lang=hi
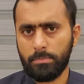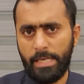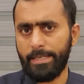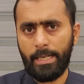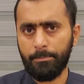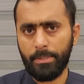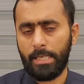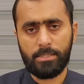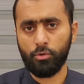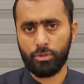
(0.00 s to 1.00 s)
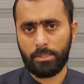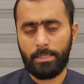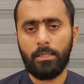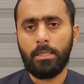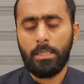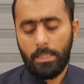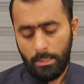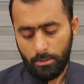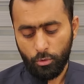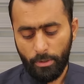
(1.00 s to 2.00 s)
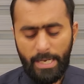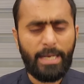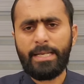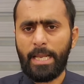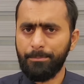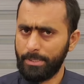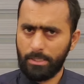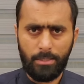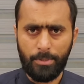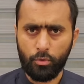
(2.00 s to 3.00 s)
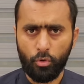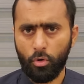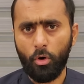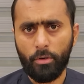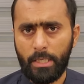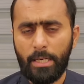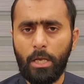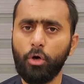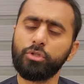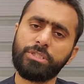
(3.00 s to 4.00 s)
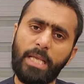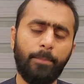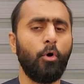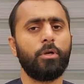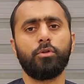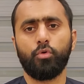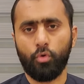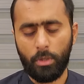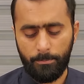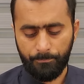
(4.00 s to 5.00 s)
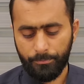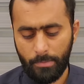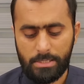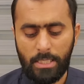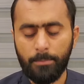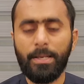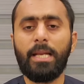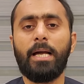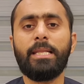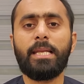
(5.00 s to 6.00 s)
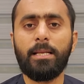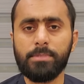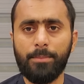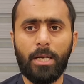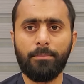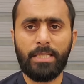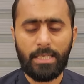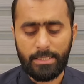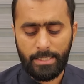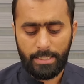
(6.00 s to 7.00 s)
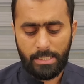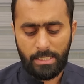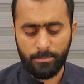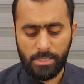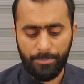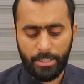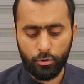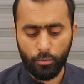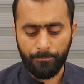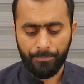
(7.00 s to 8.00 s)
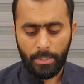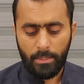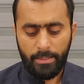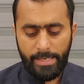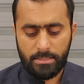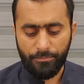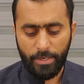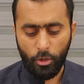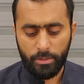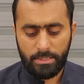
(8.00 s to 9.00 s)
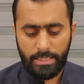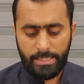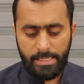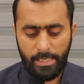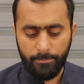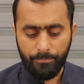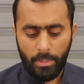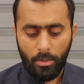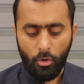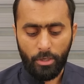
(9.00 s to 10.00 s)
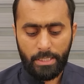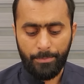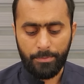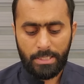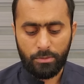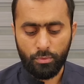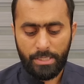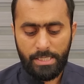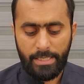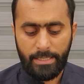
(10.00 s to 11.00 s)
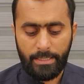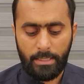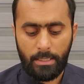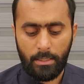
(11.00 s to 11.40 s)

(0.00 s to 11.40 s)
एक ही टाइम पे कैसे हो सकता है तो एक ही टाइम पे तकरीबन दोनों का ऑर्डर आ गया और सेम ऑर्डर दोनों का मसलन पहले अली नीलम साहबा का हम देख लेते हैं अली नीलम साहबा ने जो एक सफ़े का ऑर्डर जारी किया है और ये भी बता दूं कि ये